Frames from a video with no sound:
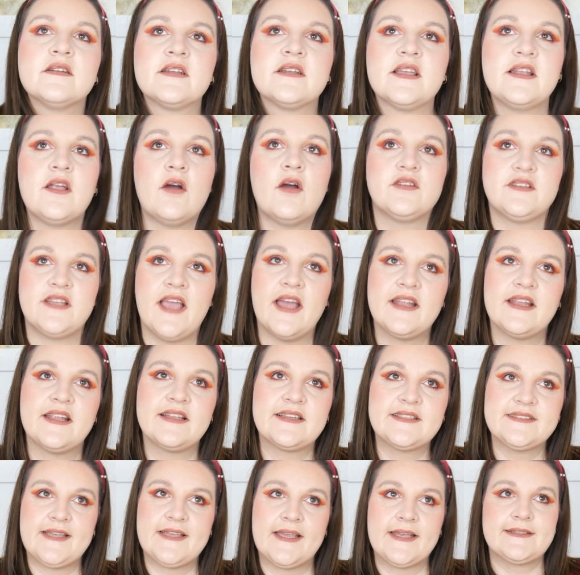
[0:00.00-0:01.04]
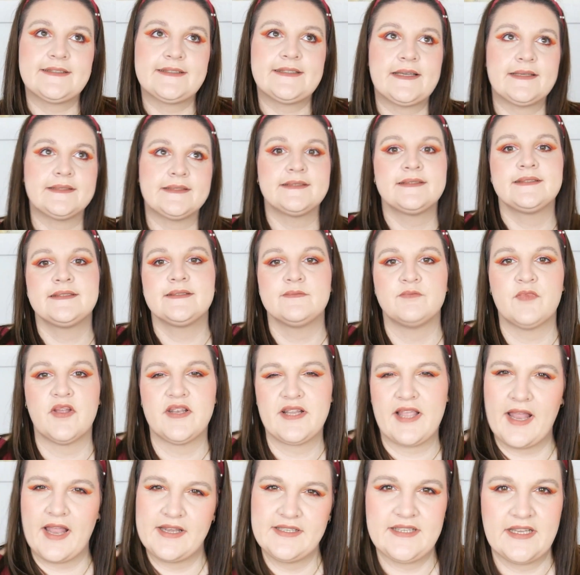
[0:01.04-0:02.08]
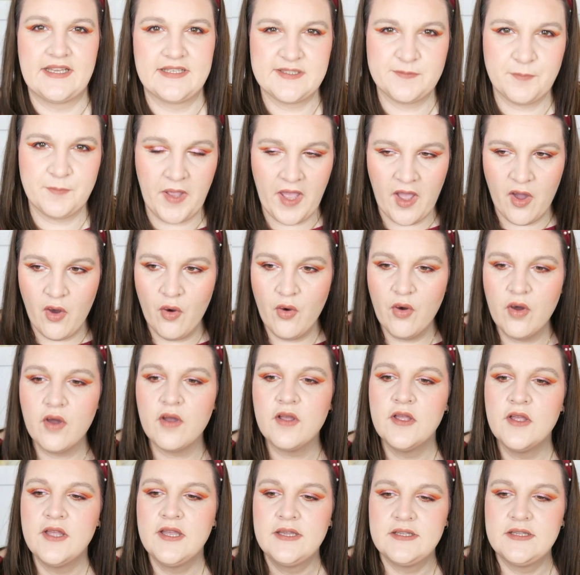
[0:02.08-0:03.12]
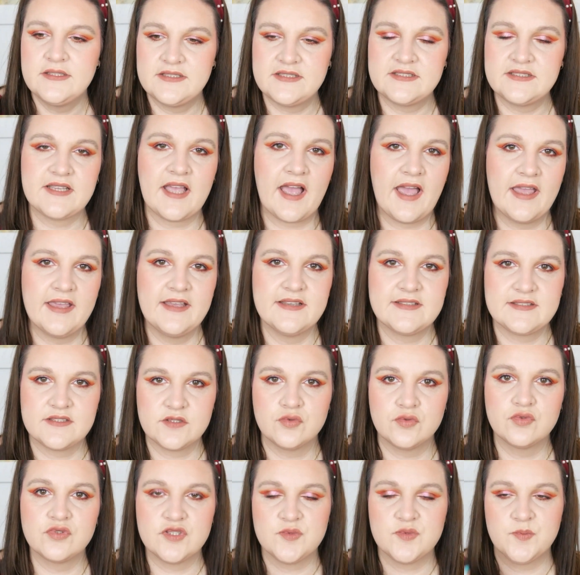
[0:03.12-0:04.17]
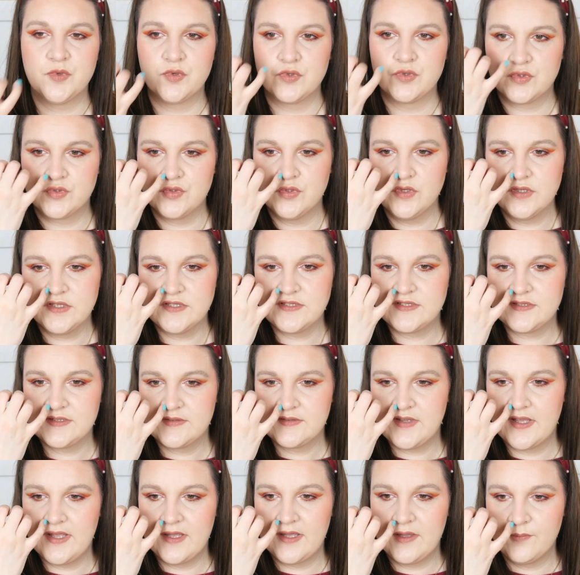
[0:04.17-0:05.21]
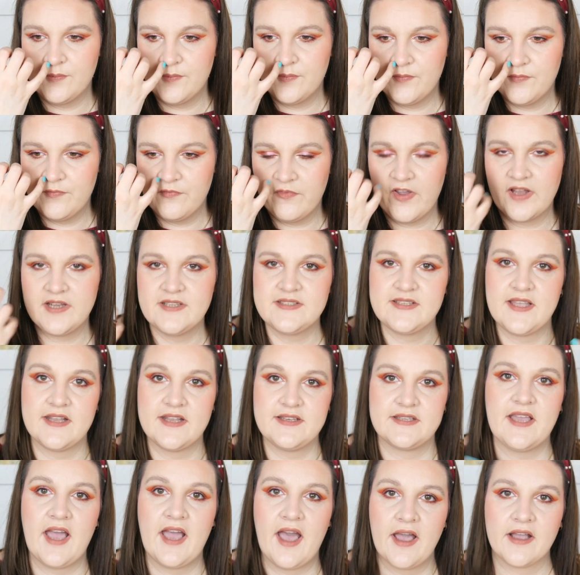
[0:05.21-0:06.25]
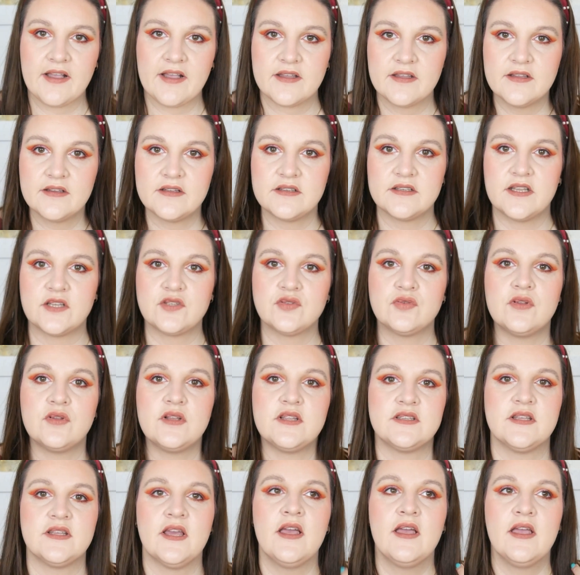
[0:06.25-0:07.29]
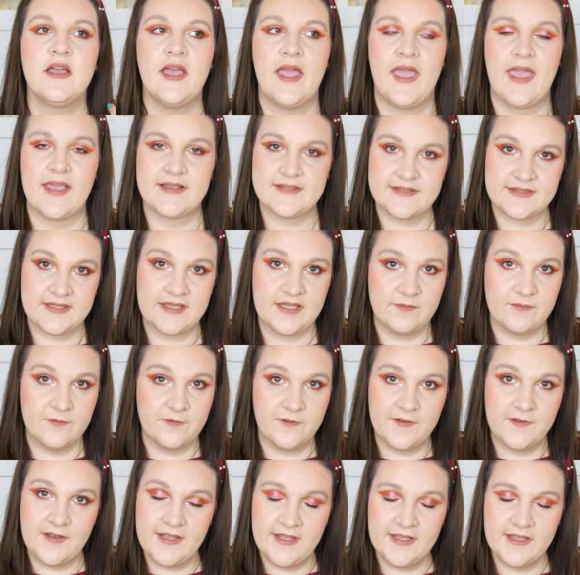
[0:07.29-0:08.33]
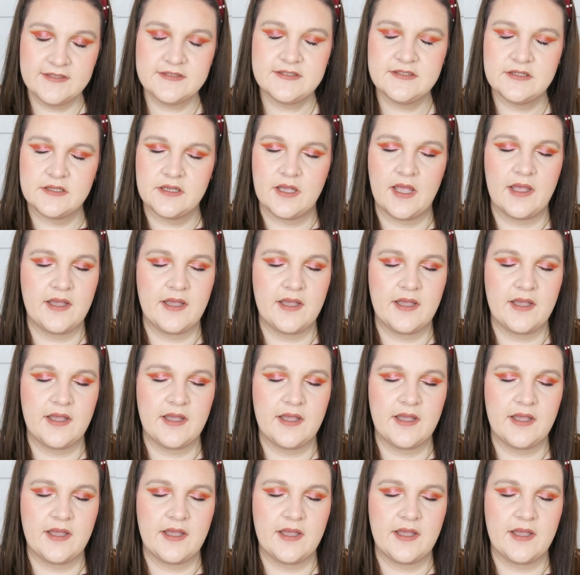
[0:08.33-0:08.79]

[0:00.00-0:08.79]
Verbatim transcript: Genau, und der hat halt gesagt, dass man gar nicht alles braucht. Die 3 ist ein gutes Produkt, ähm, weil es halt die Haare natürlich extrem pflegt.